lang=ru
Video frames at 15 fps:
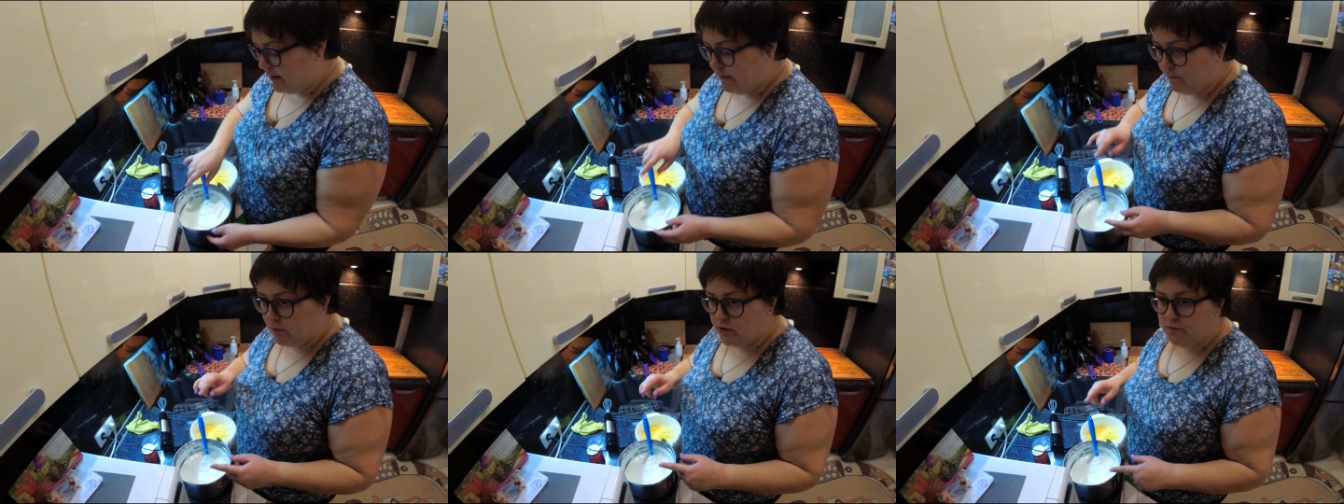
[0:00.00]

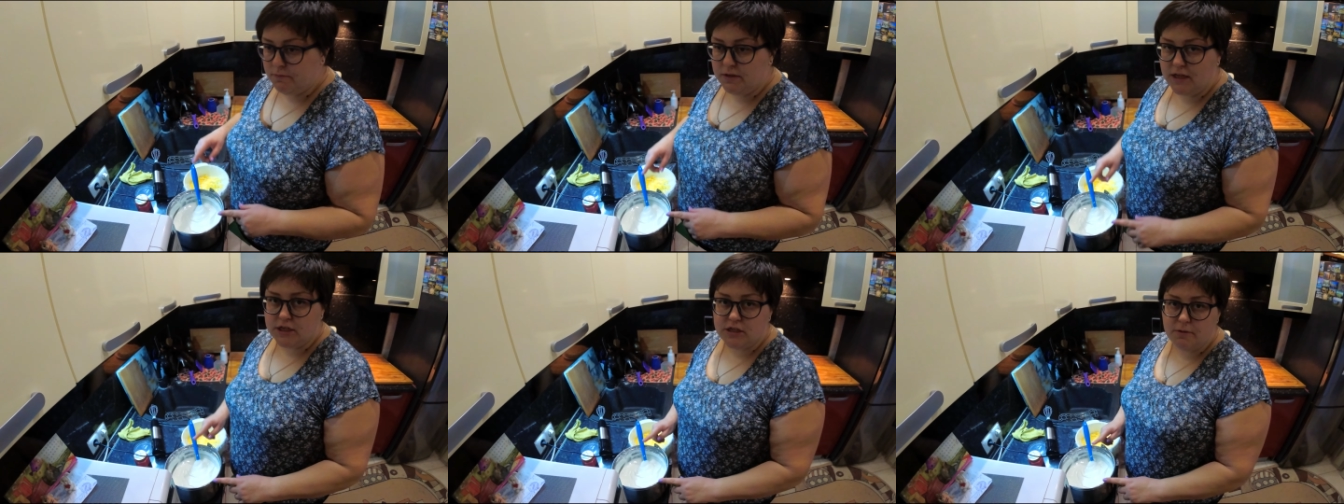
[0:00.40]
В общем, вы
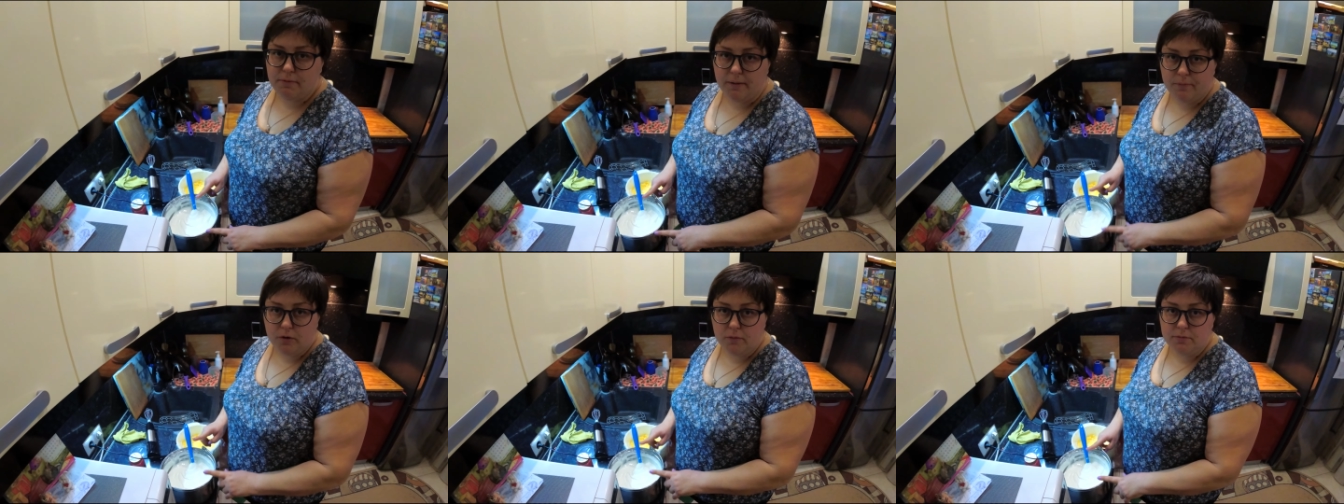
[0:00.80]
должны
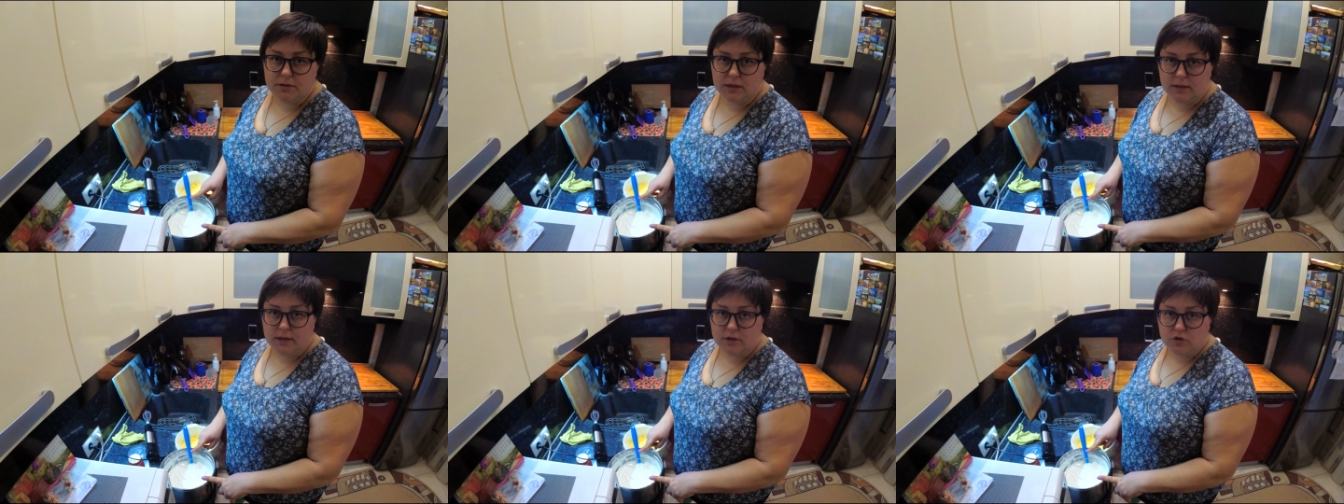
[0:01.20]
попробовать, это
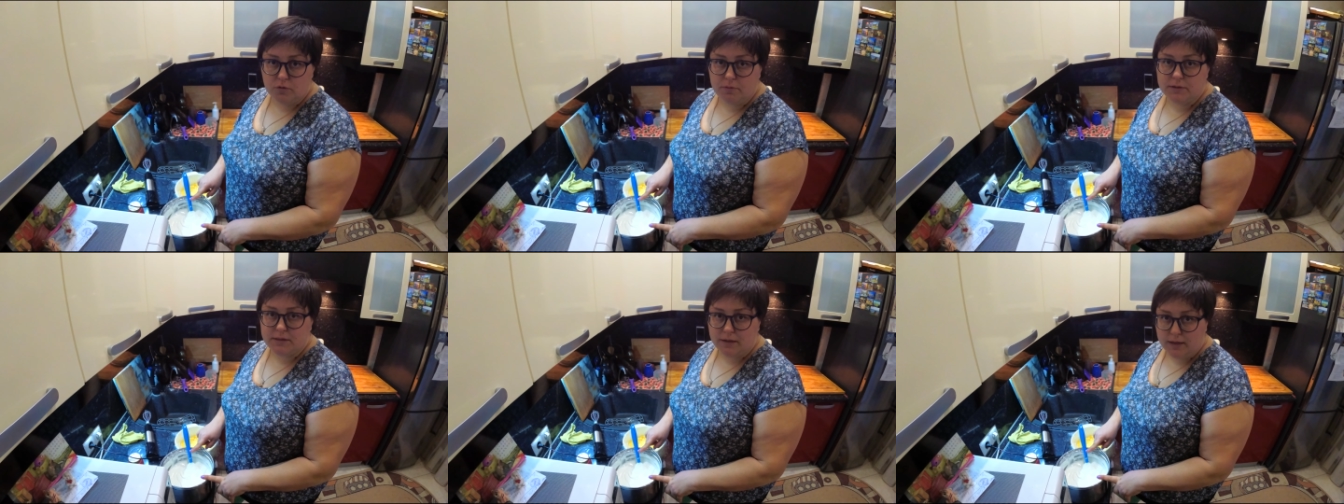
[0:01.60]
должно быть
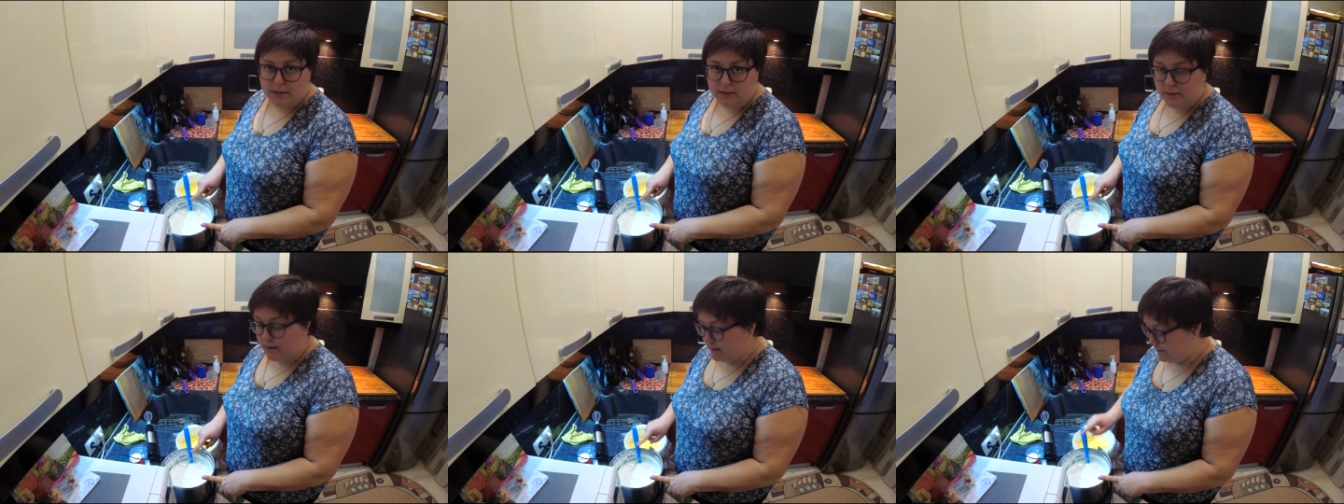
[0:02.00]

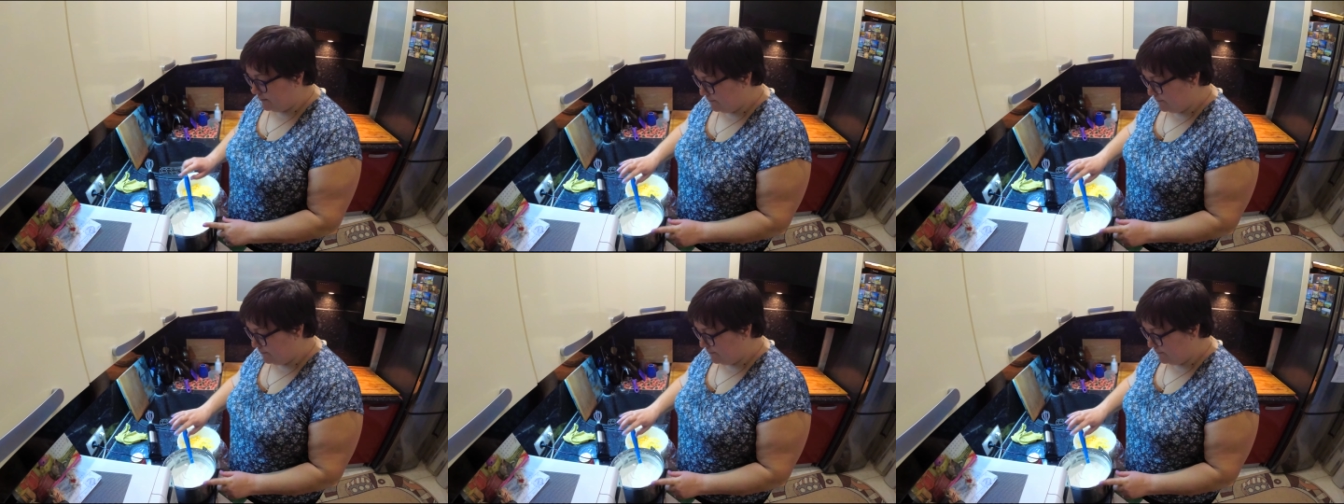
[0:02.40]
сладко.